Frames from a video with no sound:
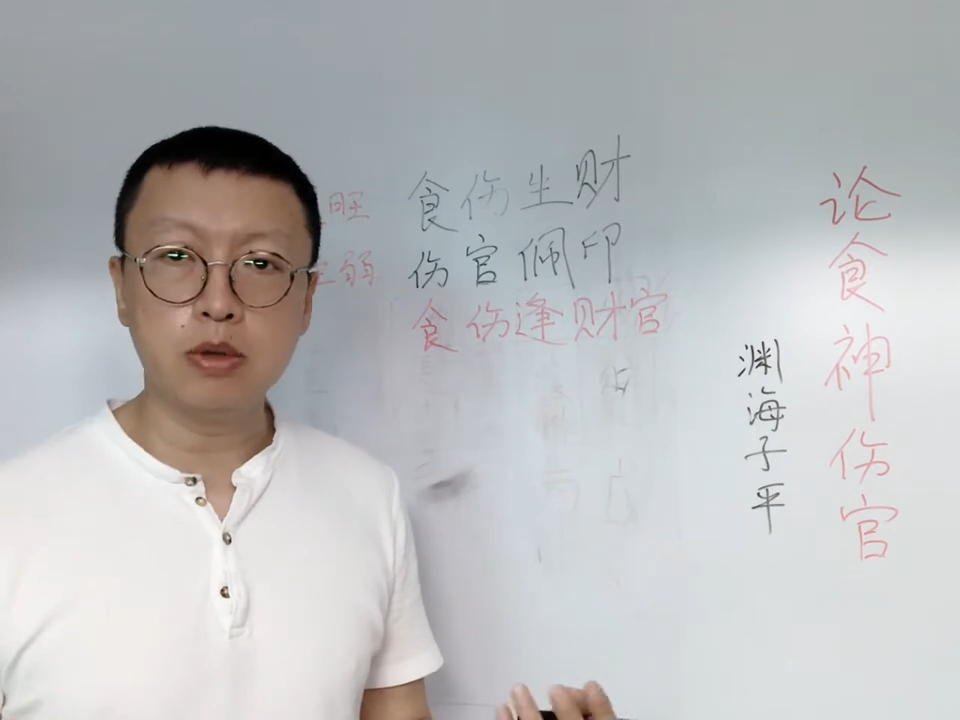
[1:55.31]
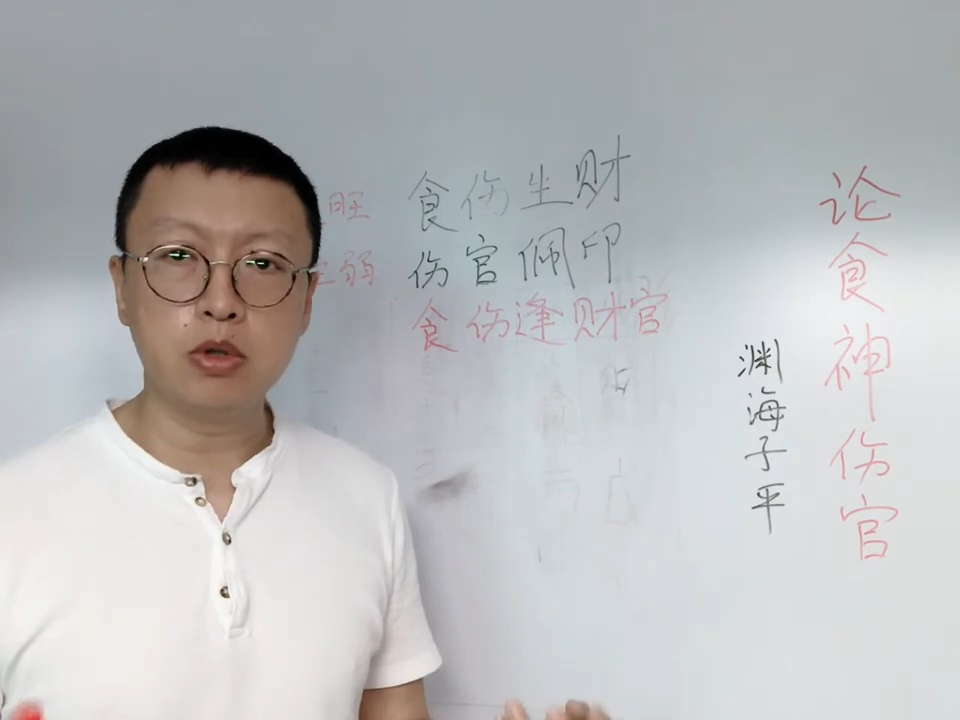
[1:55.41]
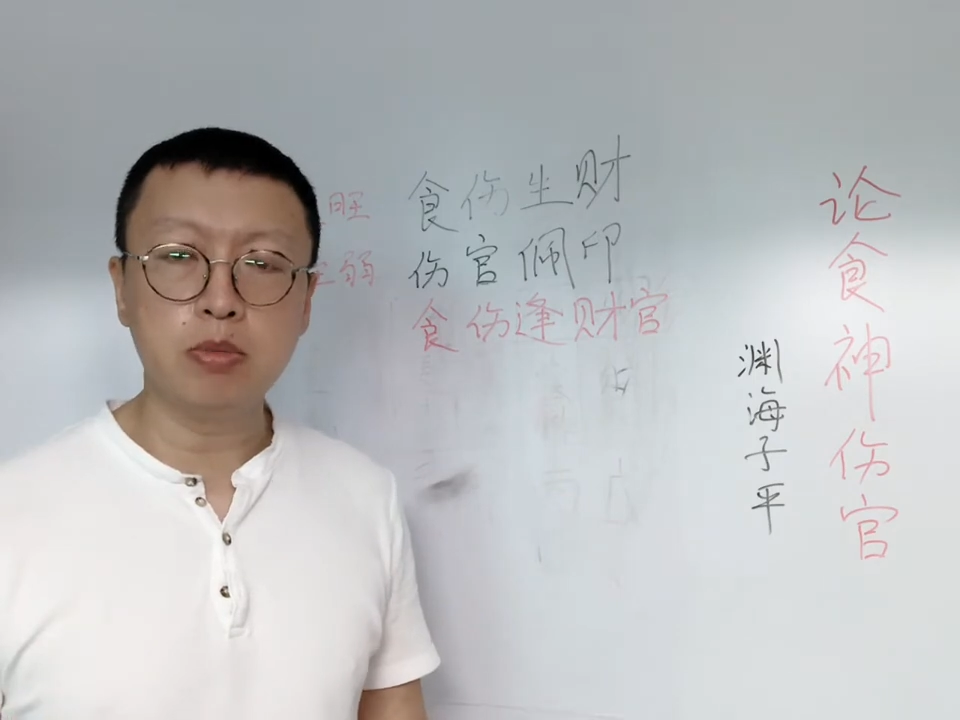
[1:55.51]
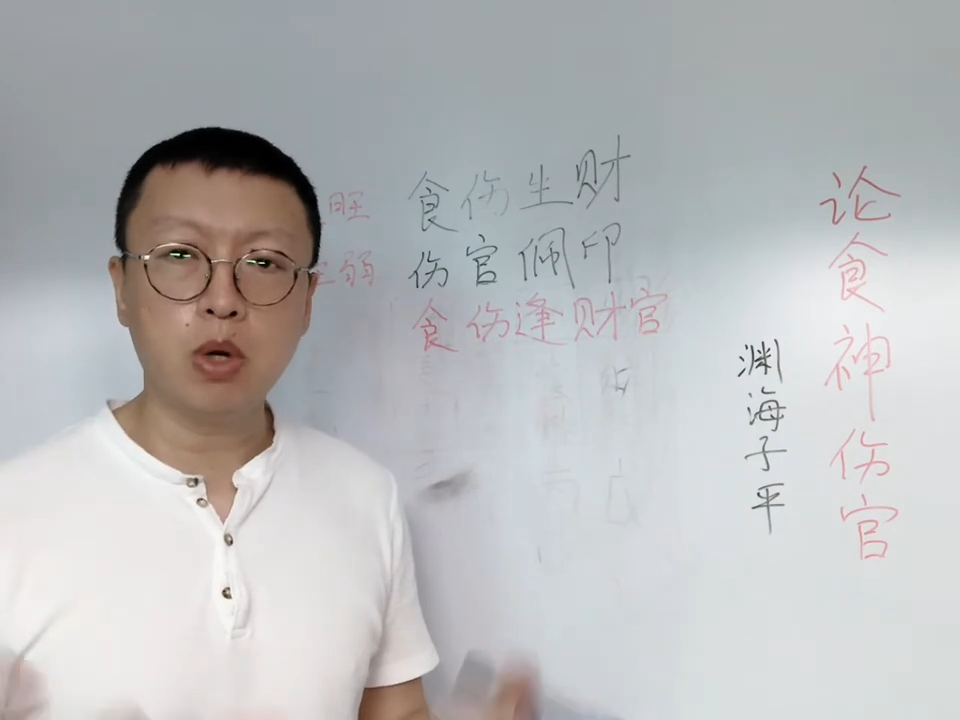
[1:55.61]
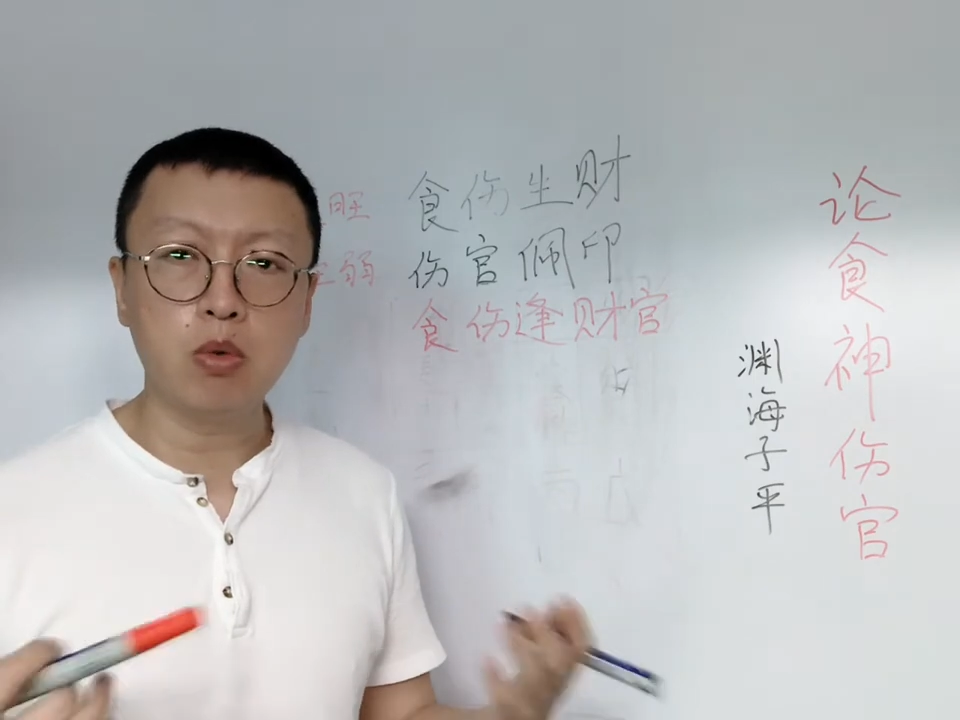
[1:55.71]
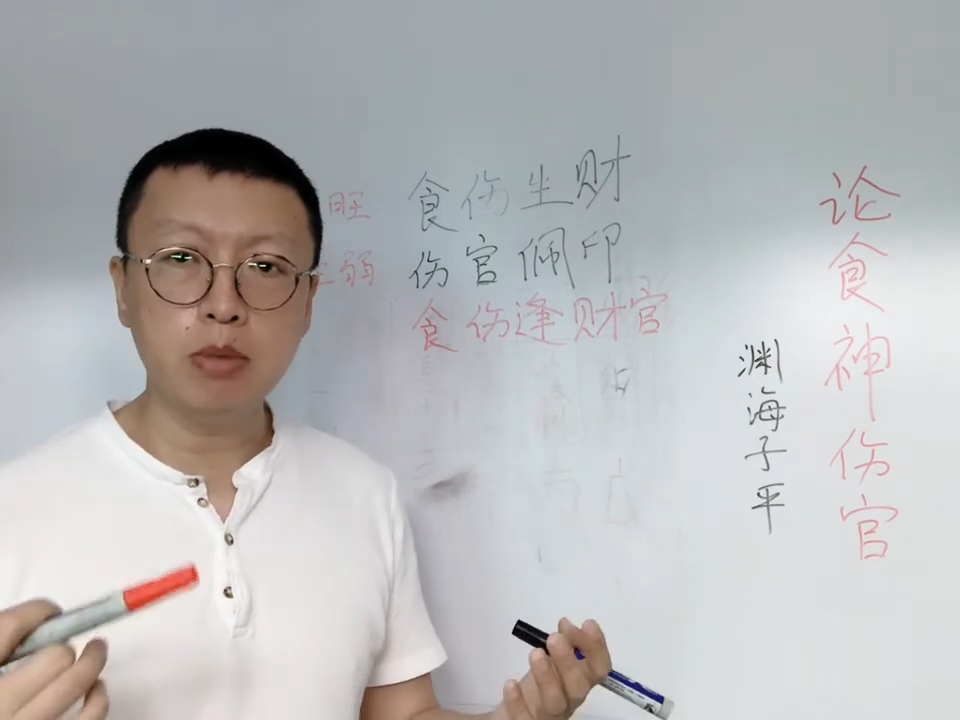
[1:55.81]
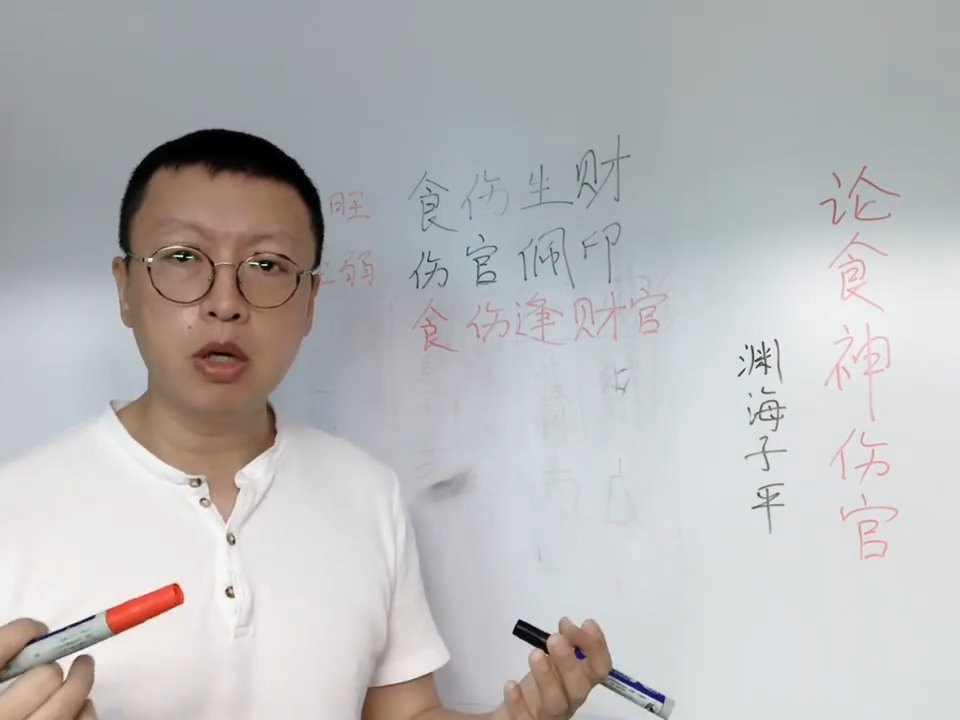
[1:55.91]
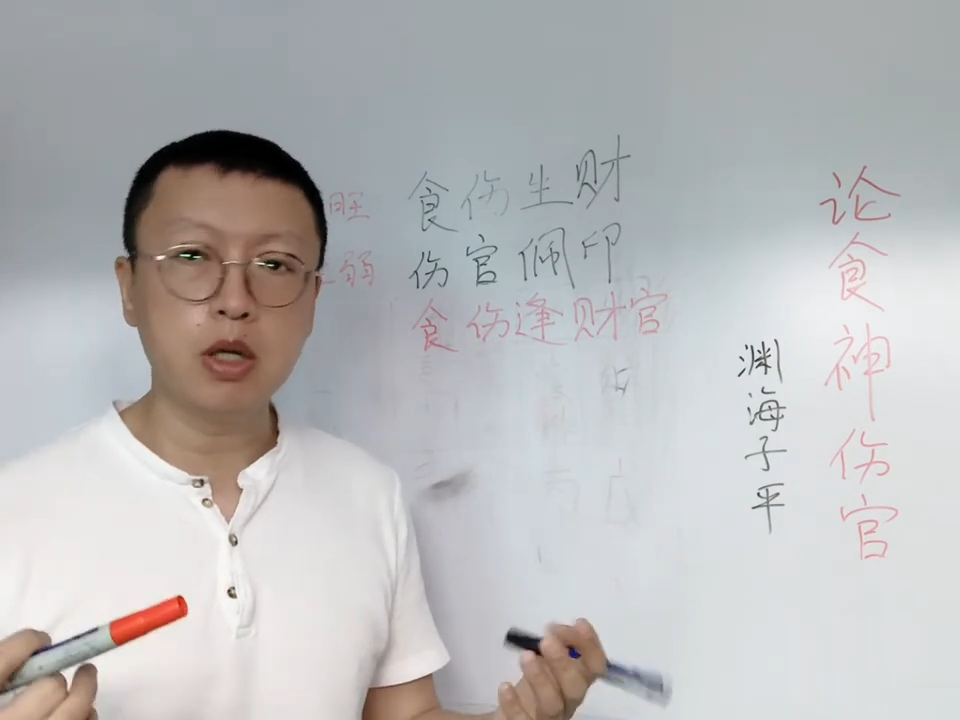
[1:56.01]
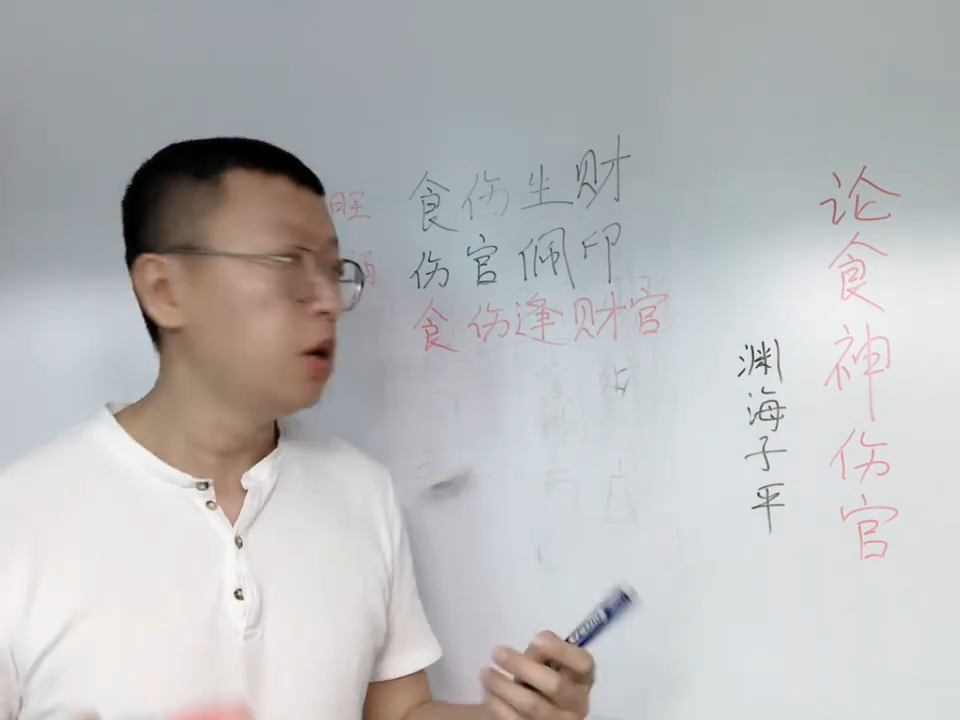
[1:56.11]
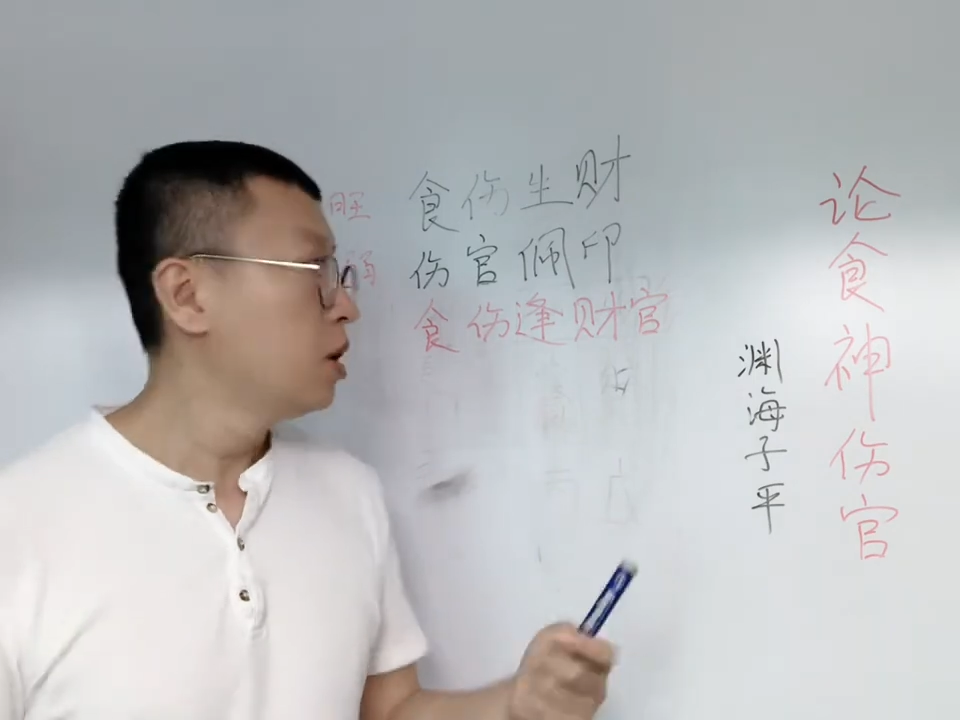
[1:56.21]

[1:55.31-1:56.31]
就不喜欢官被克掉。